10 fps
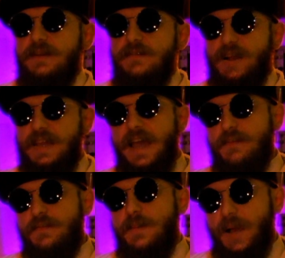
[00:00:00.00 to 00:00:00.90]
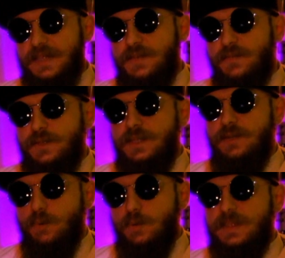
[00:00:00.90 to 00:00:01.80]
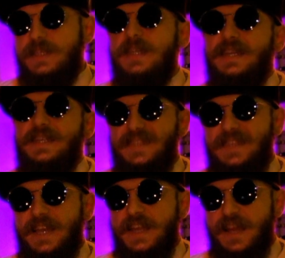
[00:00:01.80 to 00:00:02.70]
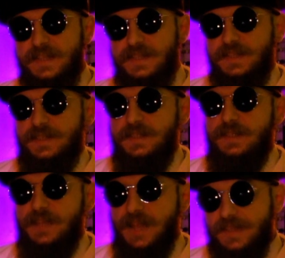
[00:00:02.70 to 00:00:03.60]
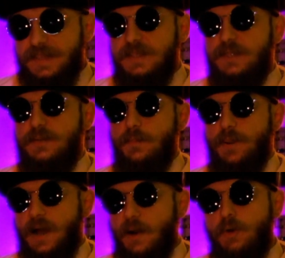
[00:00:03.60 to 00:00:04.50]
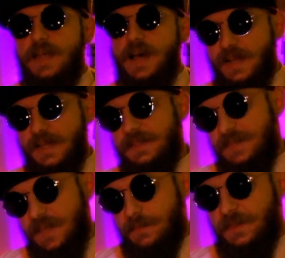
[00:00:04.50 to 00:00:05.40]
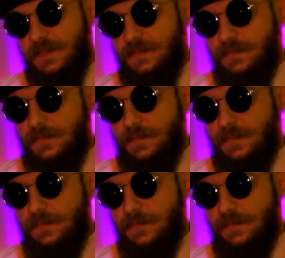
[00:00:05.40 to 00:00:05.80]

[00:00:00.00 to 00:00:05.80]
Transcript: Weil einfach manche von den Noten sehr lang sind. Die längste braucht acht Steps.